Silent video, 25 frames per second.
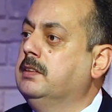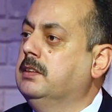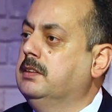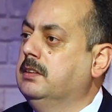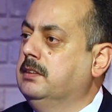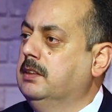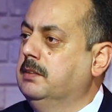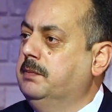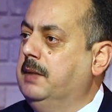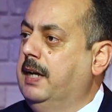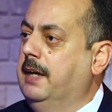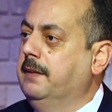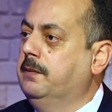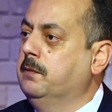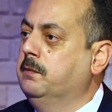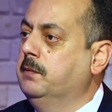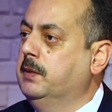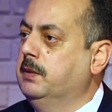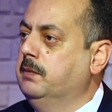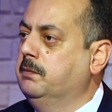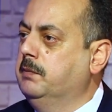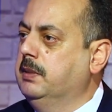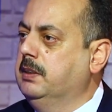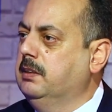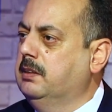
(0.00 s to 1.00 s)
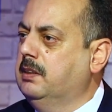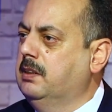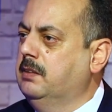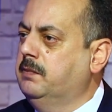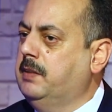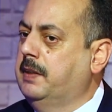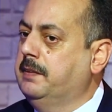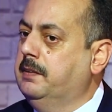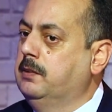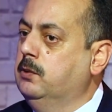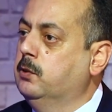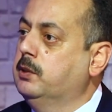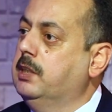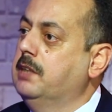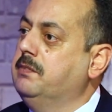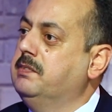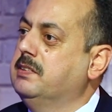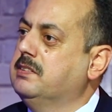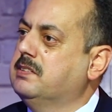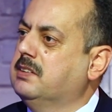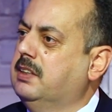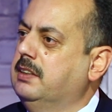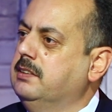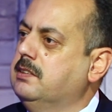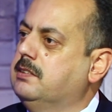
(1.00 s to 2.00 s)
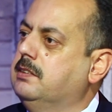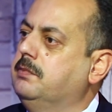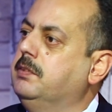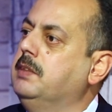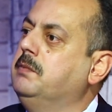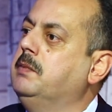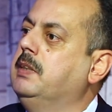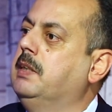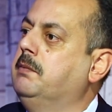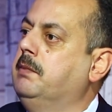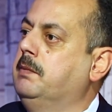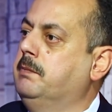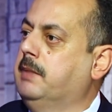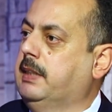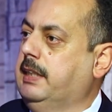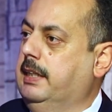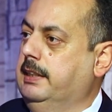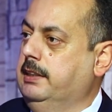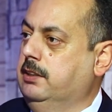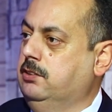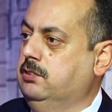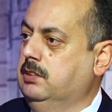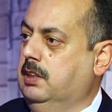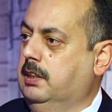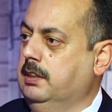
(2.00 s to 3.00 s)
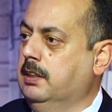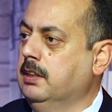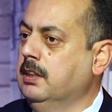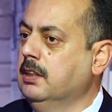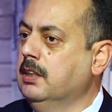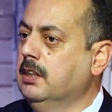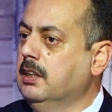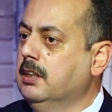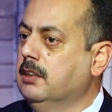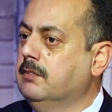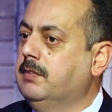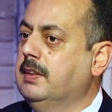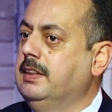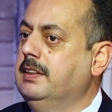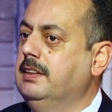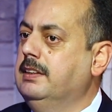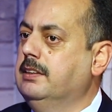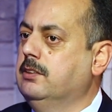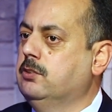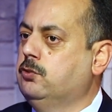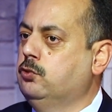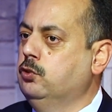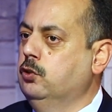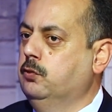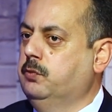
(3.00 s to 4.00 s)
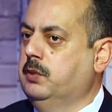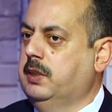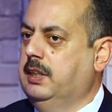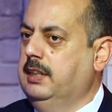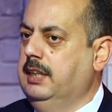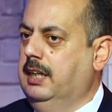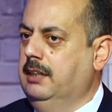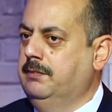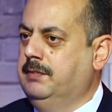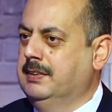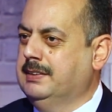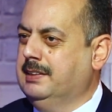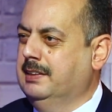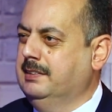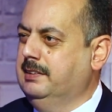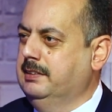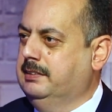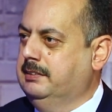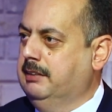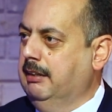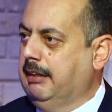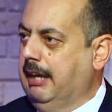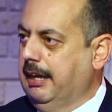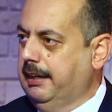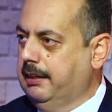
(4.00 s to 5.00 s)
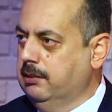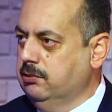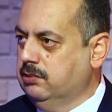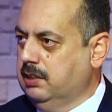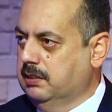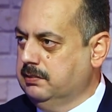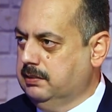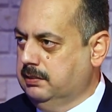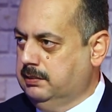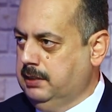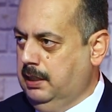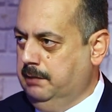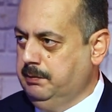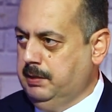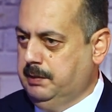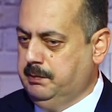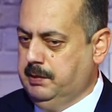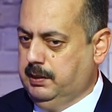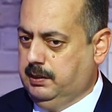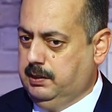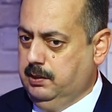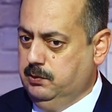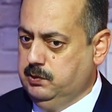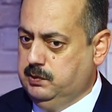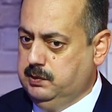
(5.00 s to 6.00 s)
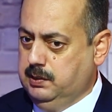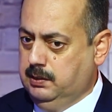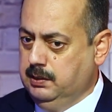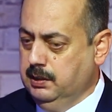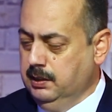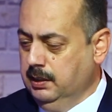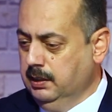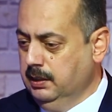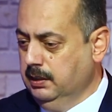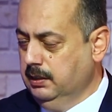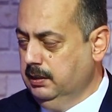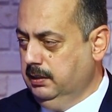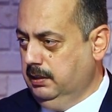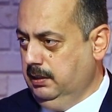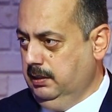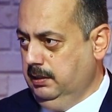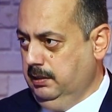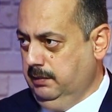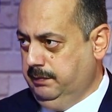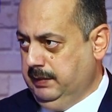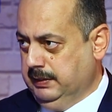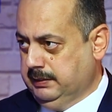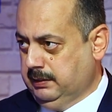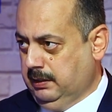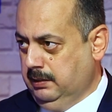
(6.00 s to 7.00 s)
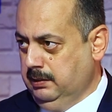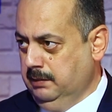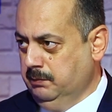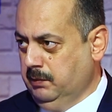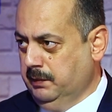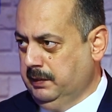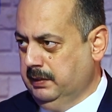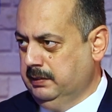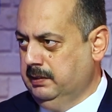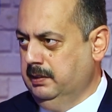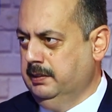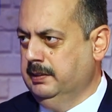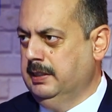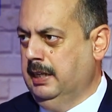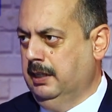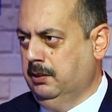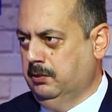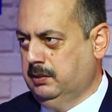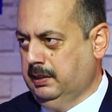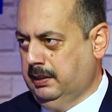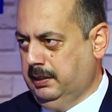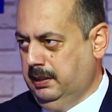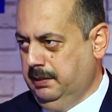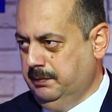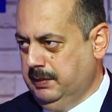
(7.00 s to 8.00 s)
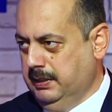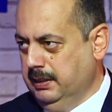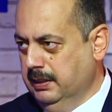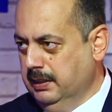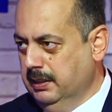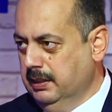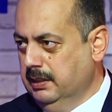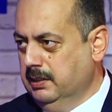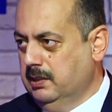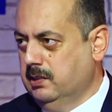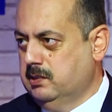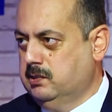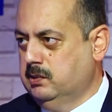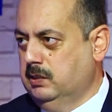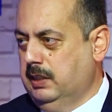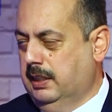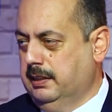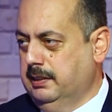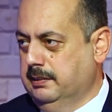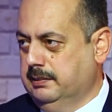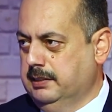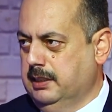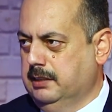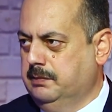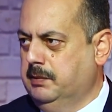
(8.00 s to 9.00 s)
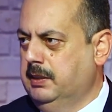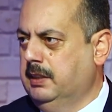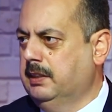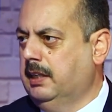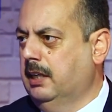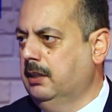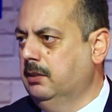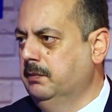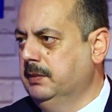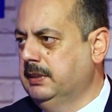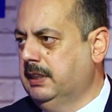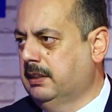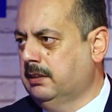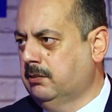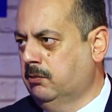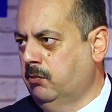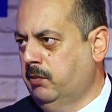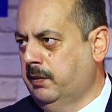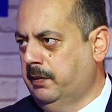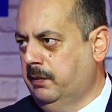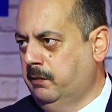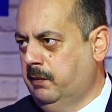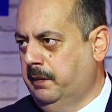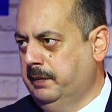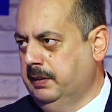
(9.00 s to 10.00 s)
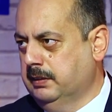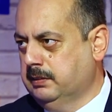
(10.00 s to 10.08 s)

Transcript: نبحث ومدى نبحث انه كيف راح نستفيد منها بالمرحله الجايه فتشوف خلال فتره التراخي انجاز التعبير بين قوسين اللي فتره اللي مضت اللي قالوا تقريبا السلاله انتهت في العراق وبدا الوضع